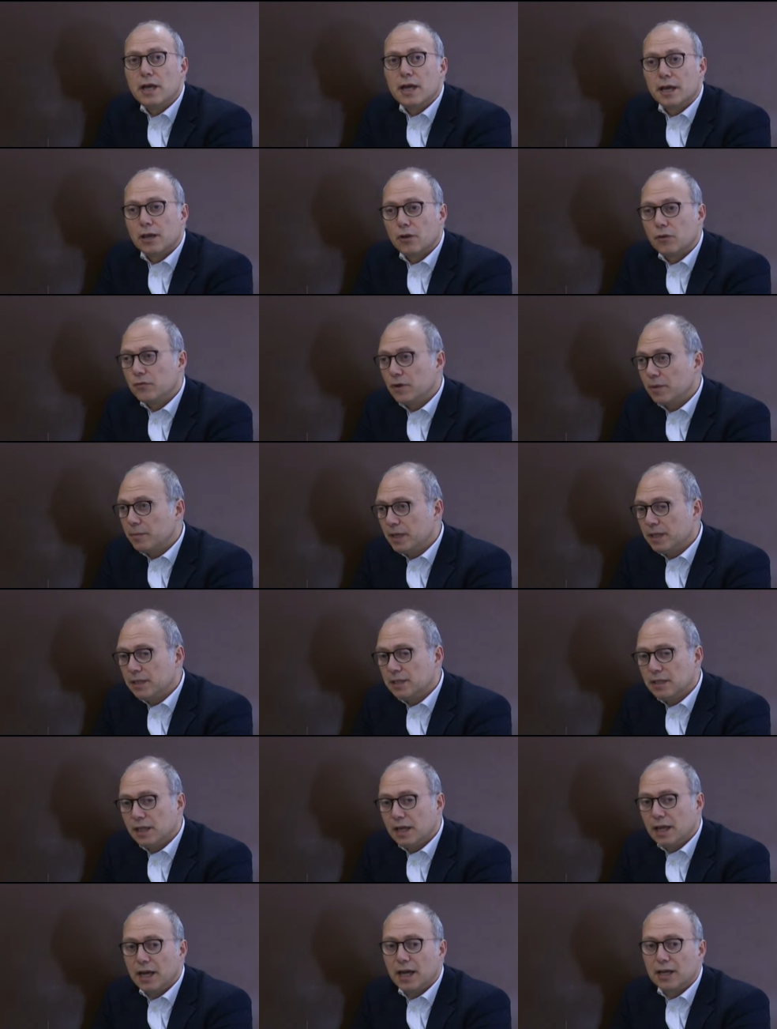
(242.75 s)
che
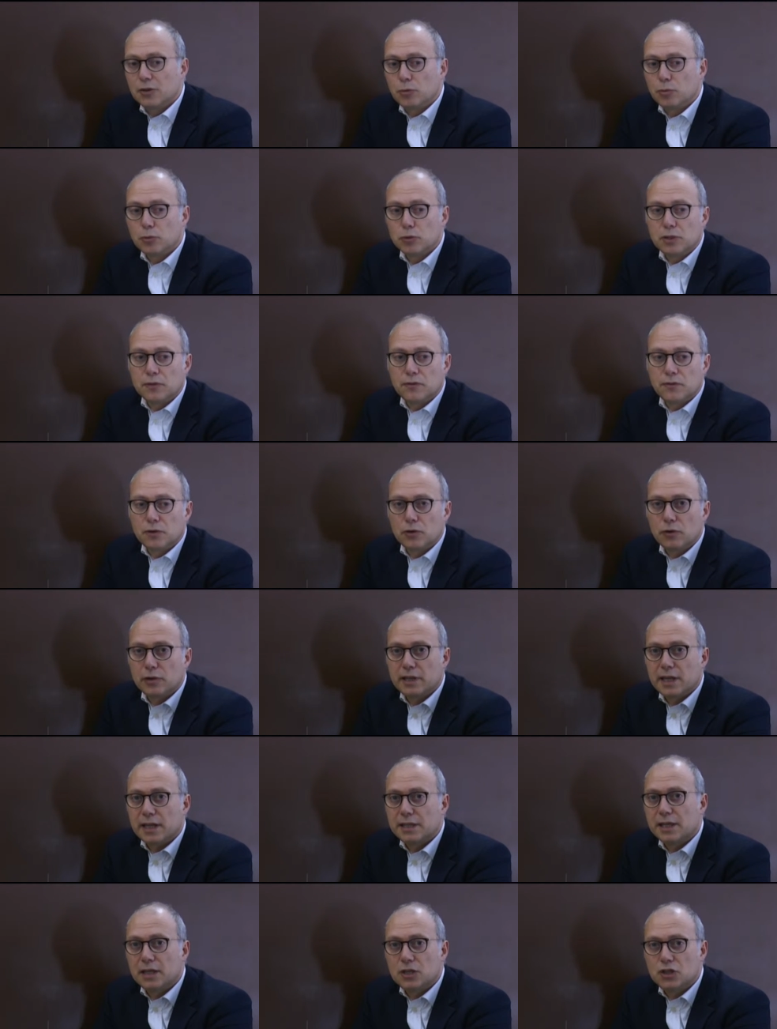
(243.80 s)
ovviamente hanno più
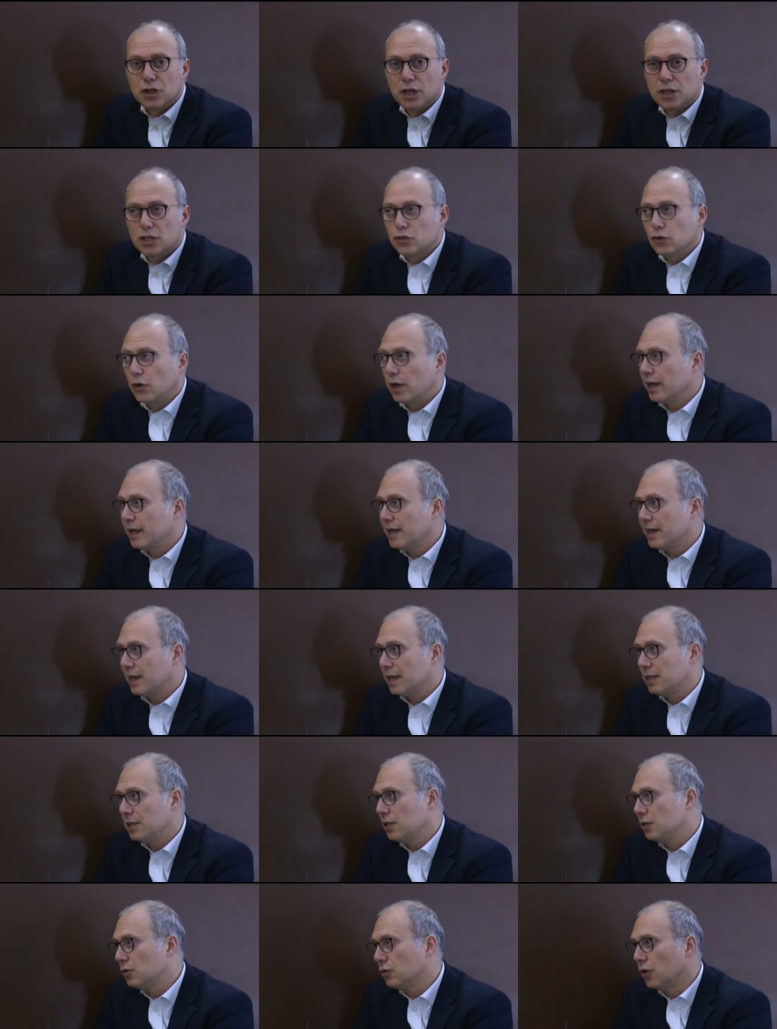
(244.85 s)
difficoltà di accesso al
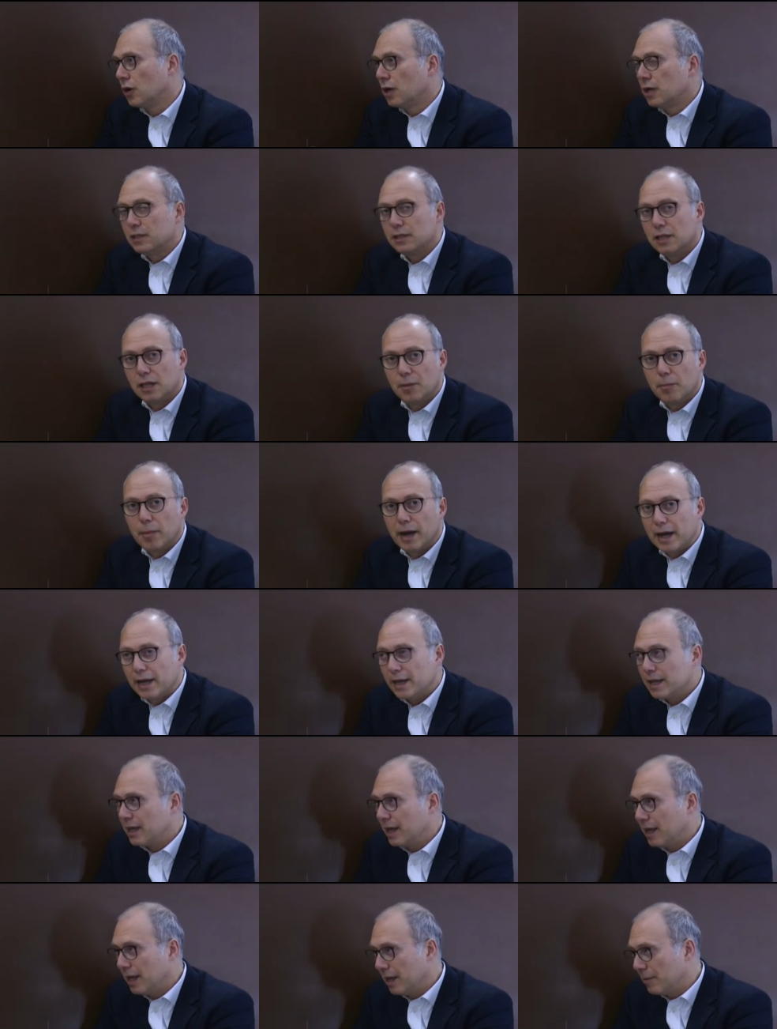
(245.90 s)
credito delle
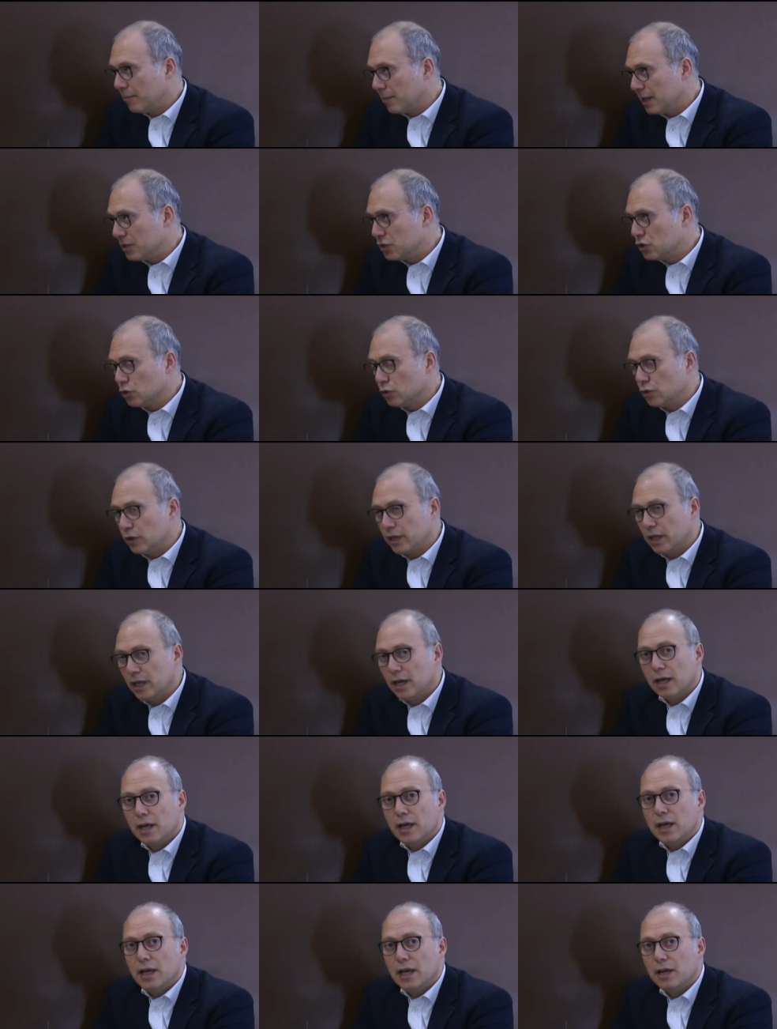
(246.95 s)
banche maggiori
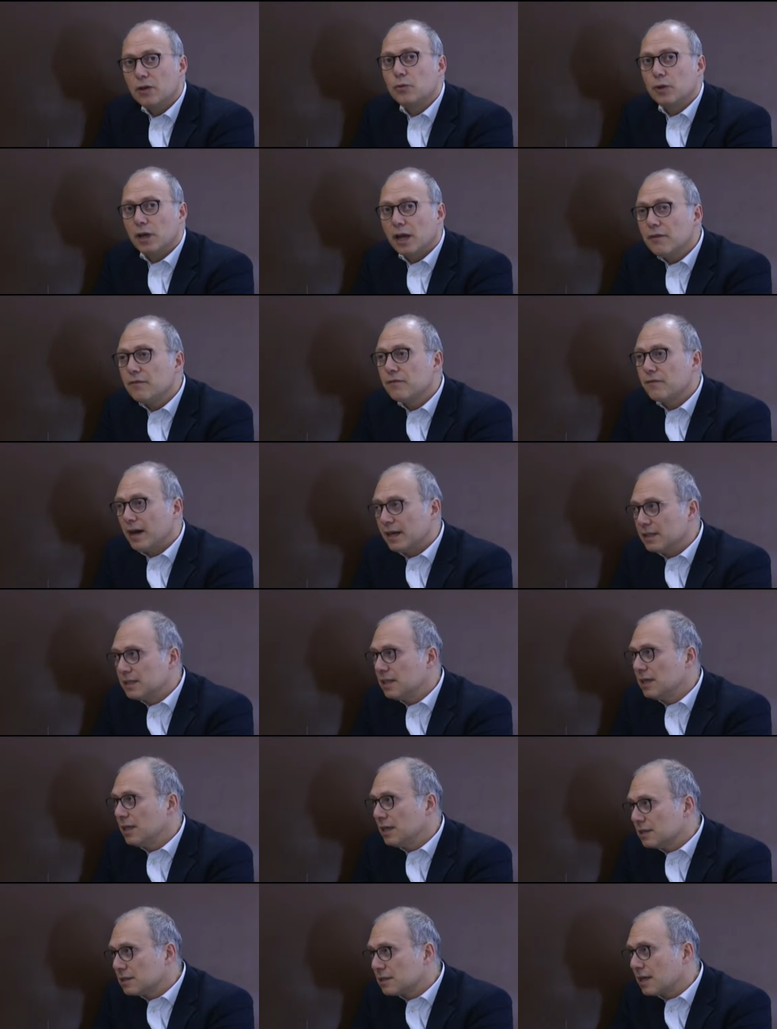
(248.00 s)
e, qui, e
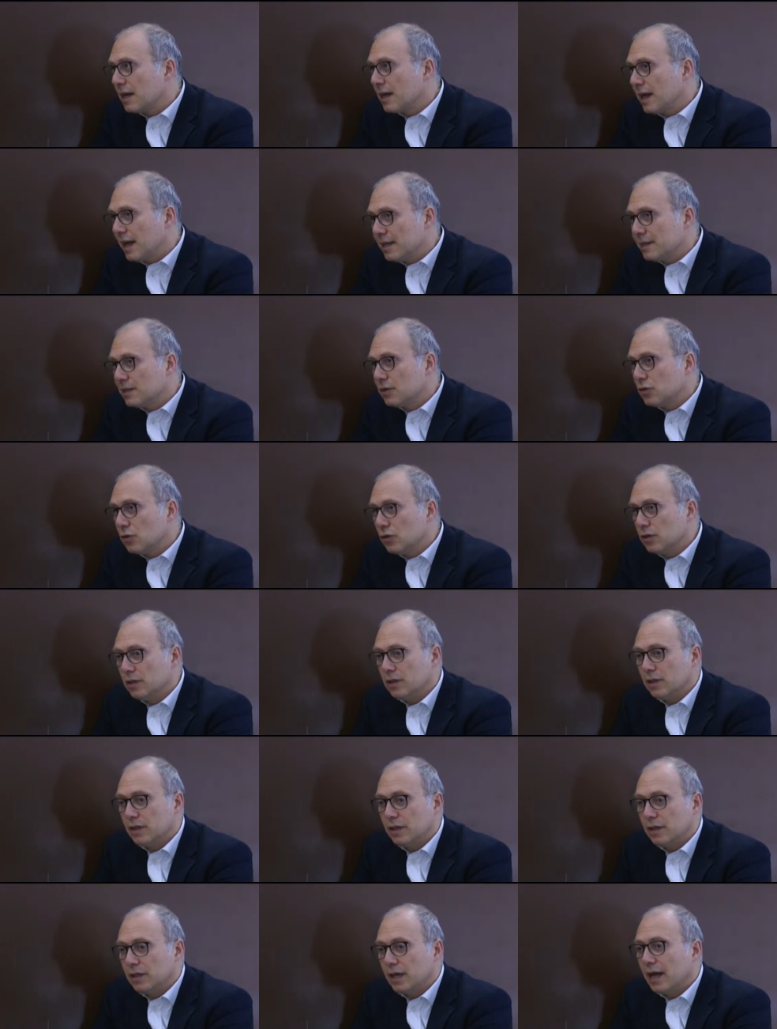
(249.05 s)
infatti tra l'altro
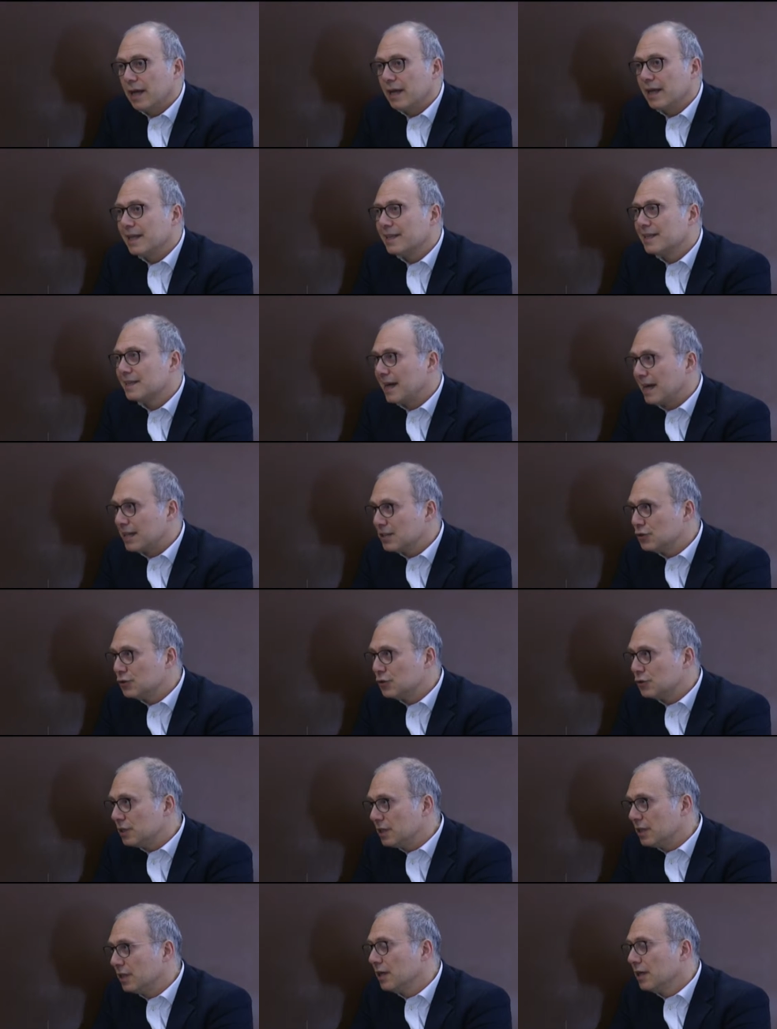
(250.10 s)
eh, anche il tasso
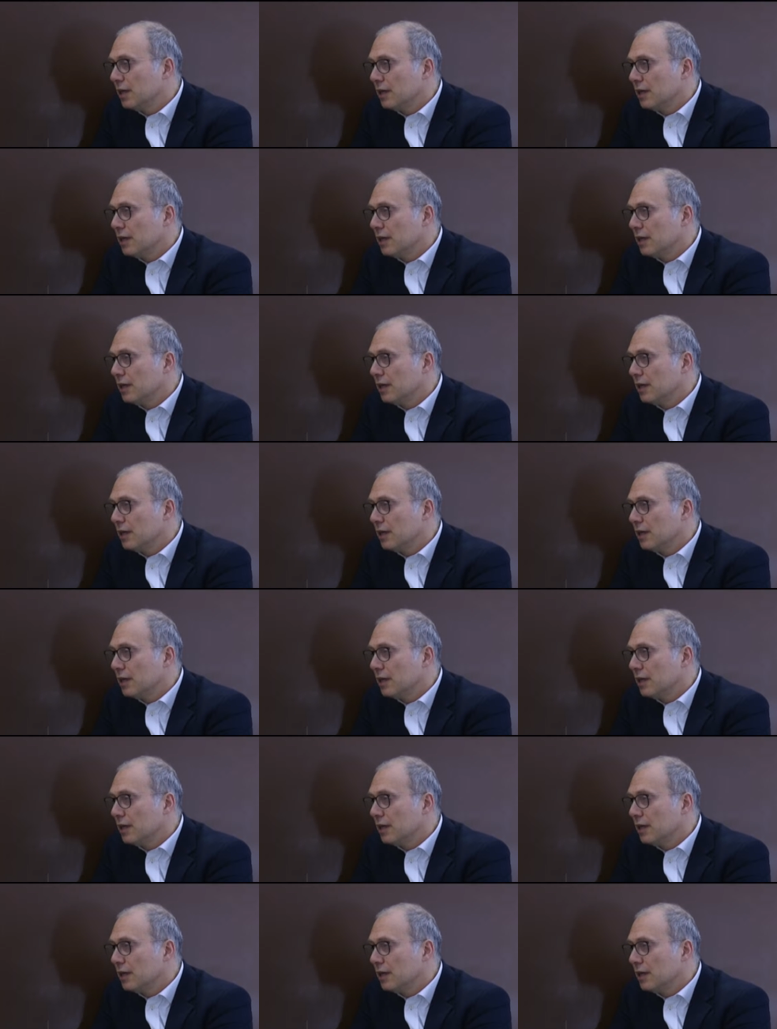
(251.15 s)
di